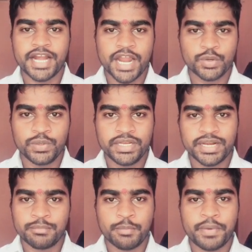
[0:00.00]
காணொலியில
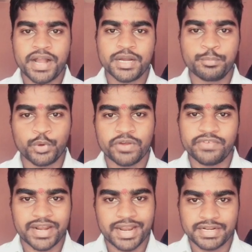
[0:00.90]
நம்ம பார்க்க போற
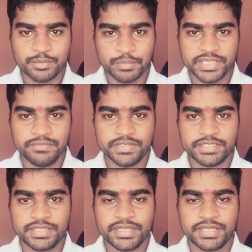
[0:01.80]
வரலாற்று பதிவு